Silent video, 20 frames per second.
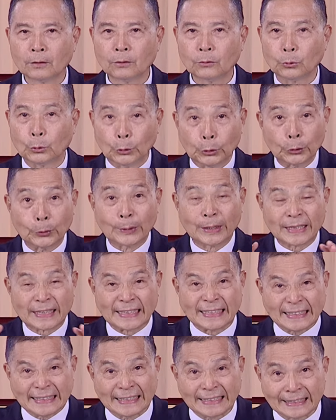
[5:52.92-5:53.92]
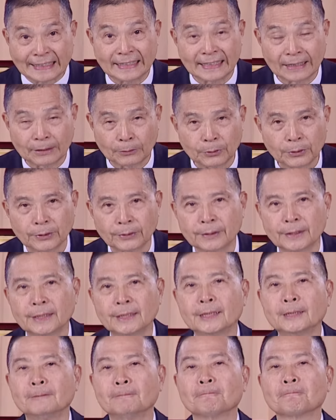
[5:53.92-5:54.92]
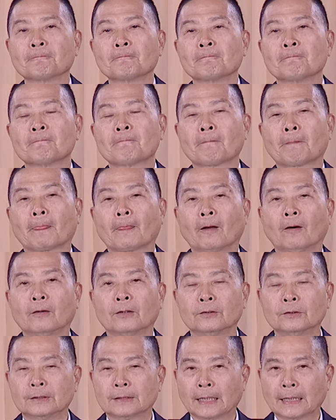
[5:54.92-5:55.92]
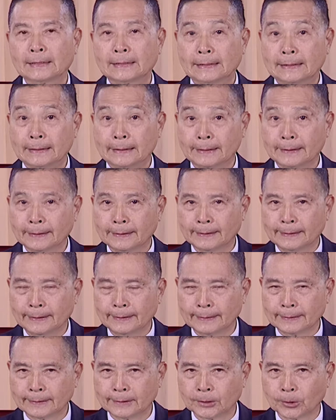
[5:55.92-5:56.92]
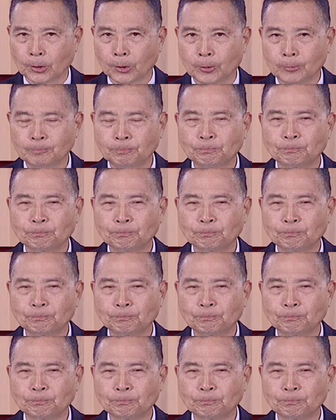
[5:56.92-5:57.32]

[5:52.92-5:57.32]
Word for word: 很有那个意义啊，很有意义。好，也许他举了一个例子，说